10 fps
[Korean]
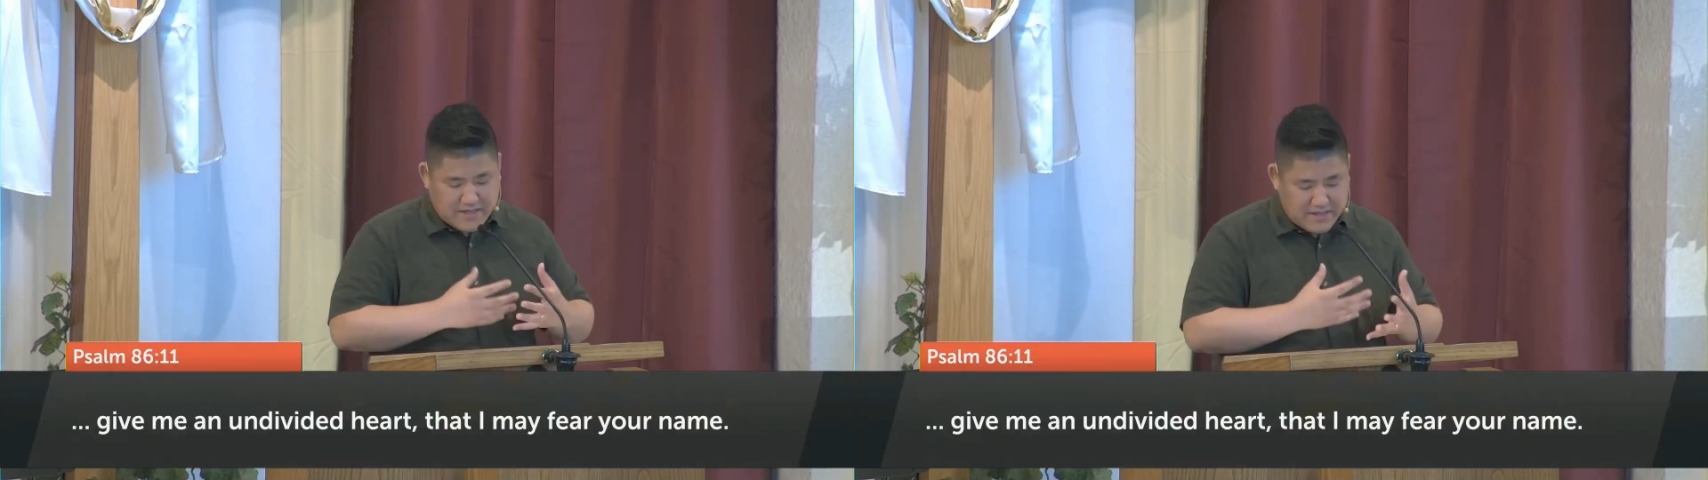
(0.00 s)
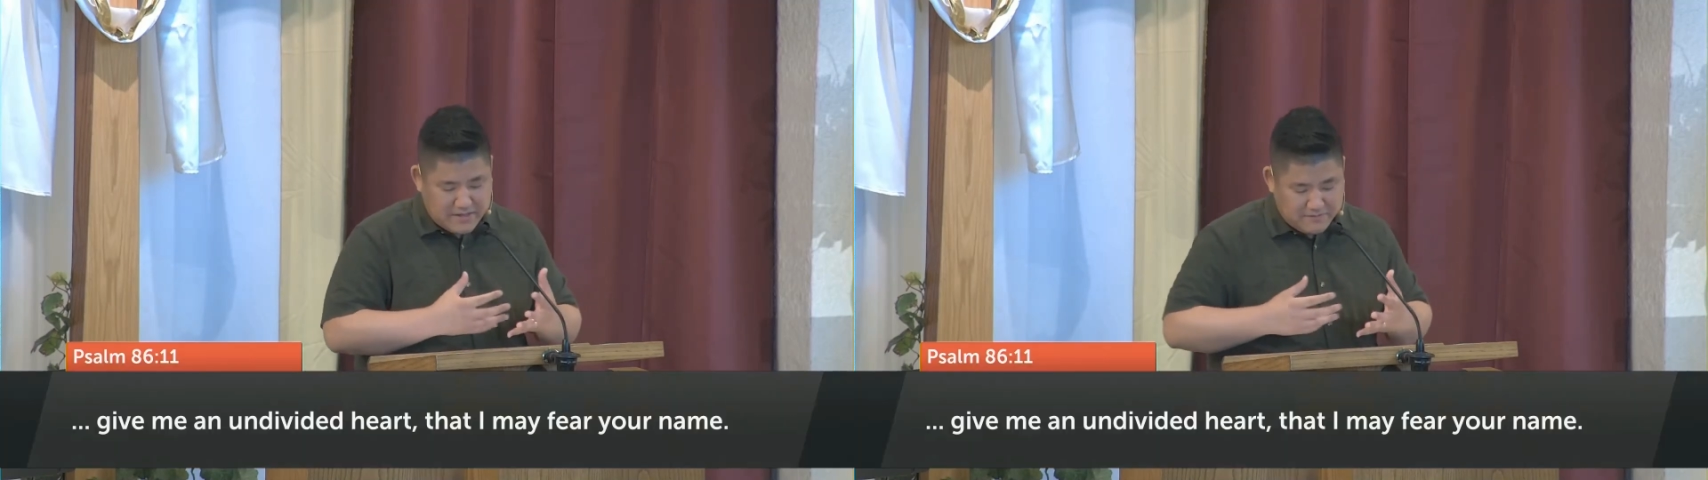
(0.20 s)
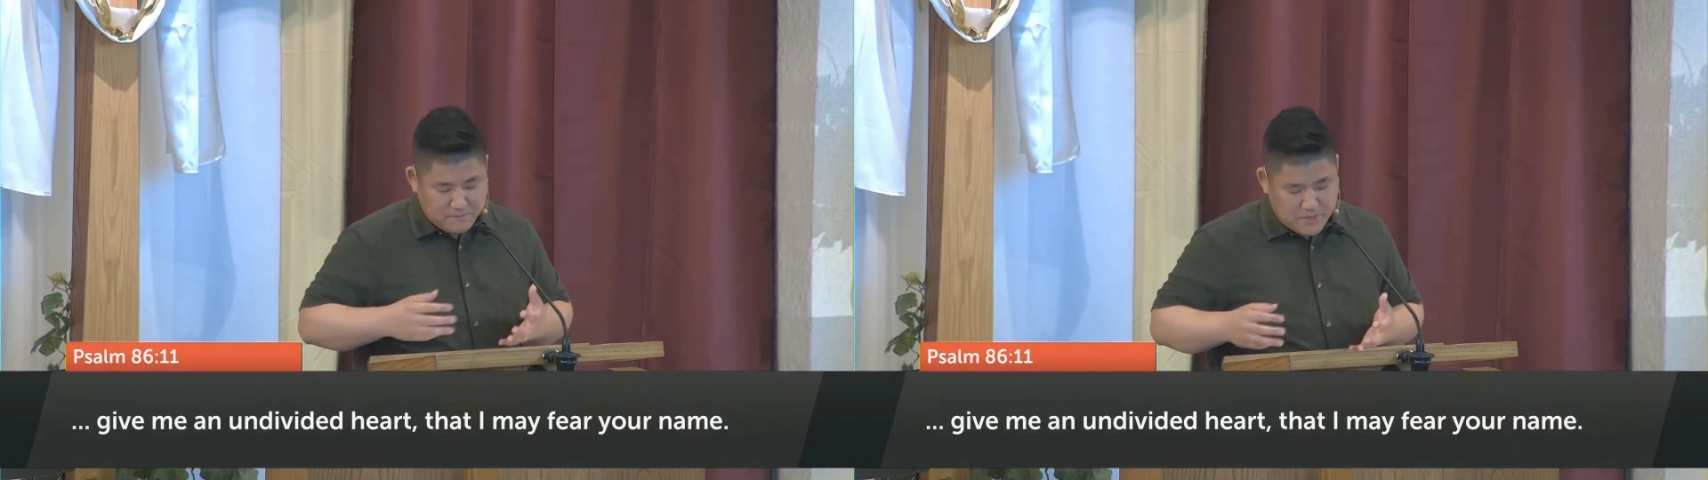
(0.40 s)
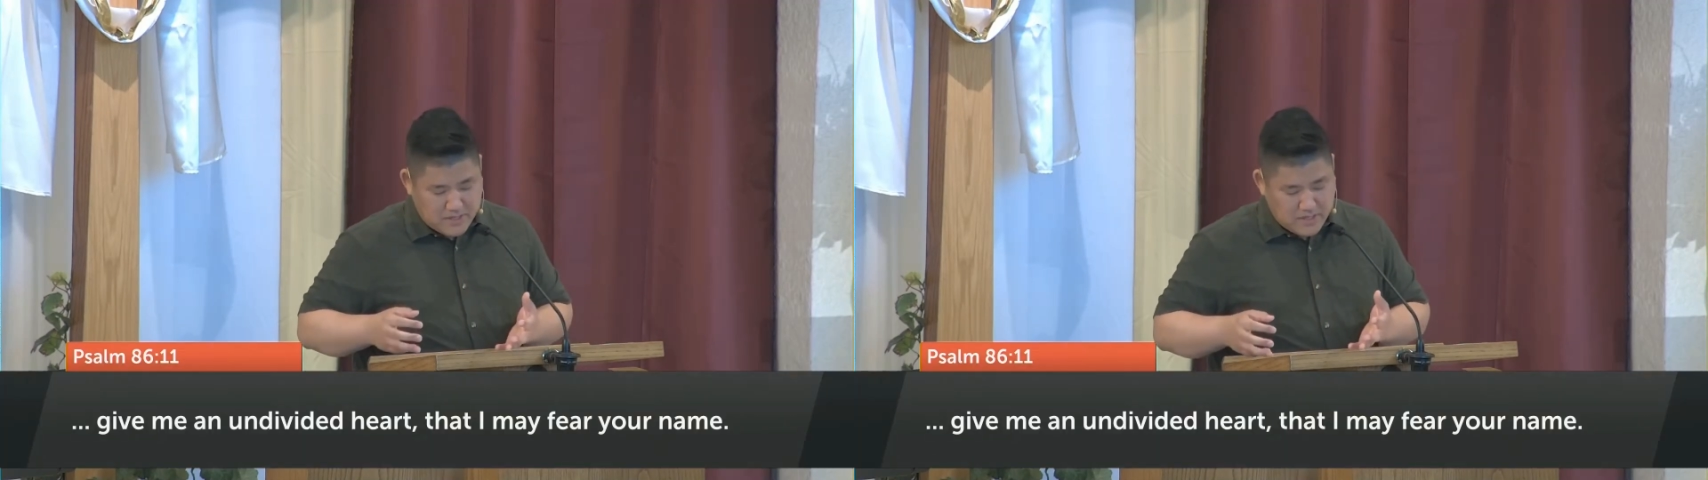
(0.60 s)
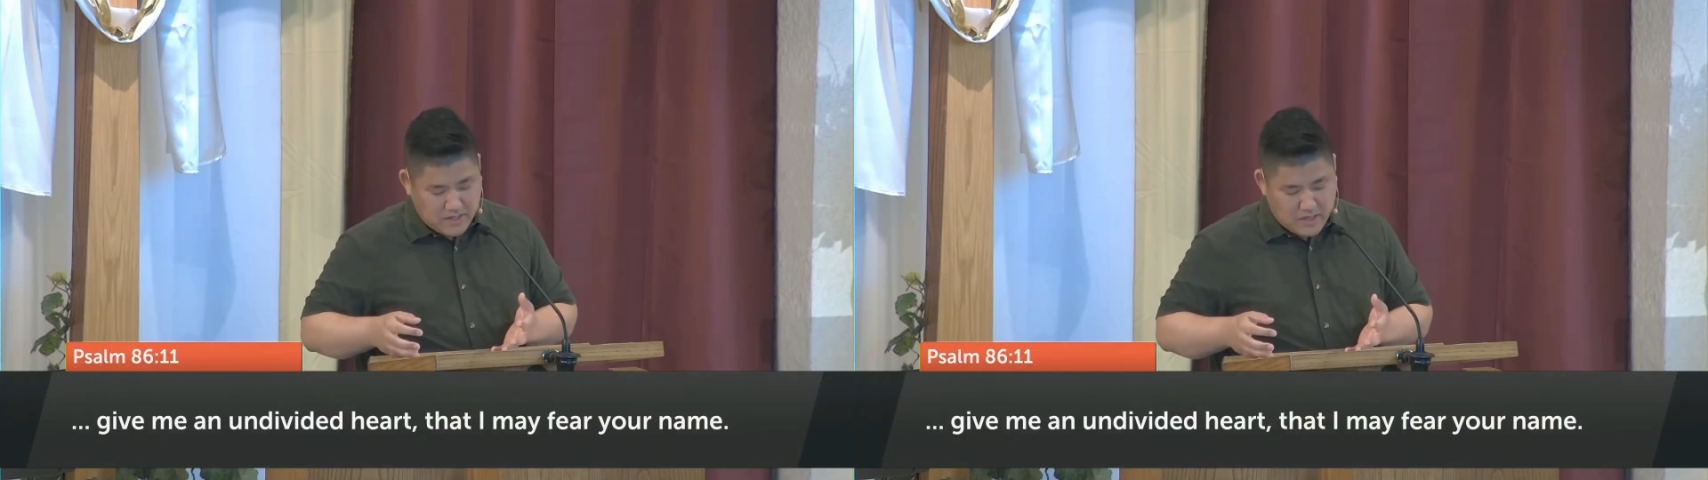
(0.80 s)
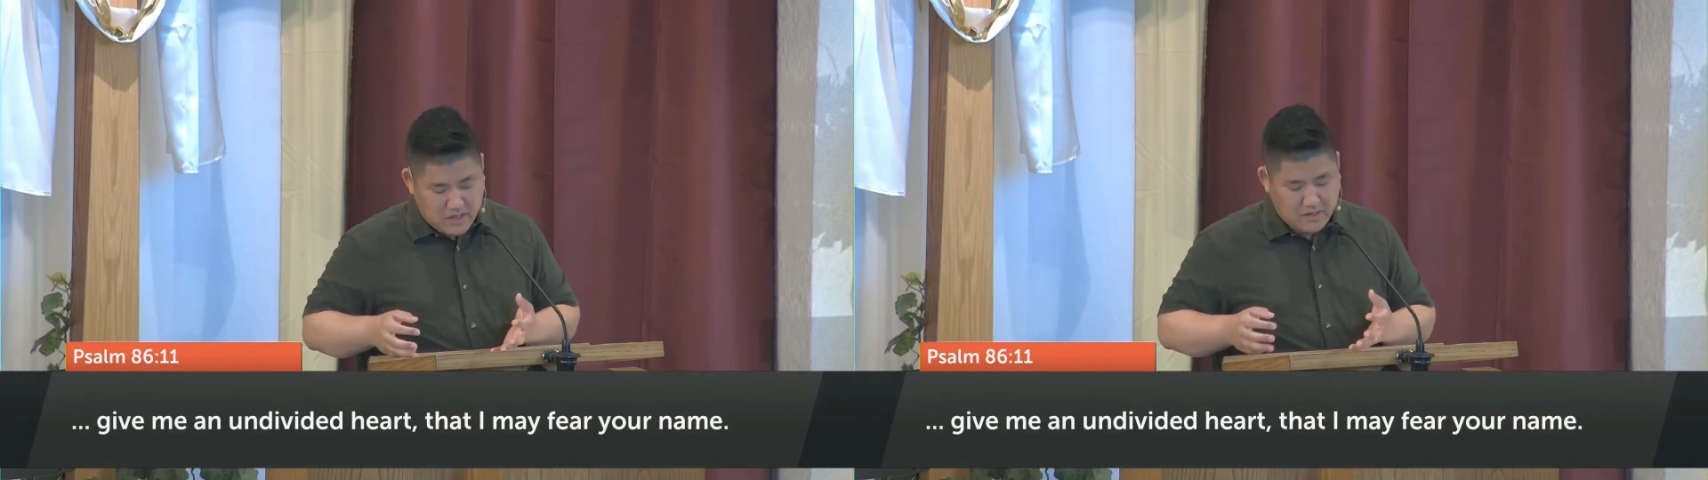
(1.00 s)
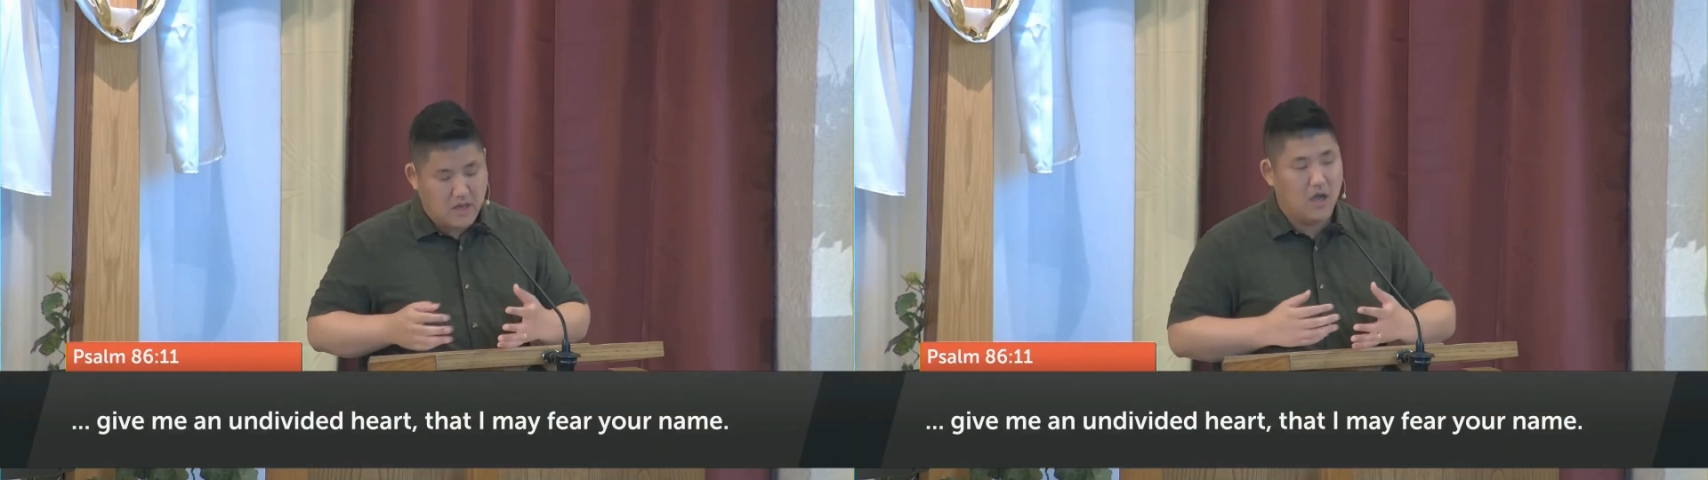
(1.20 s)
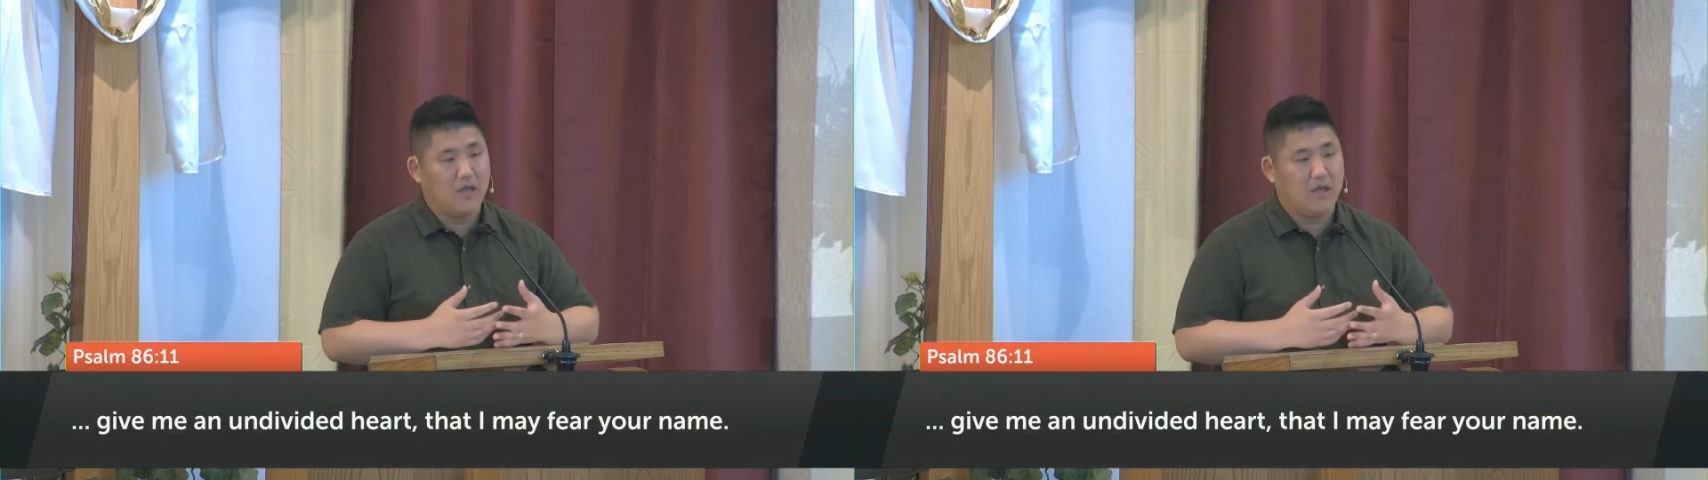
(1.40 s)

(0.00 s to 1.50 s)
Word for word: 다윗은 또 말합니다.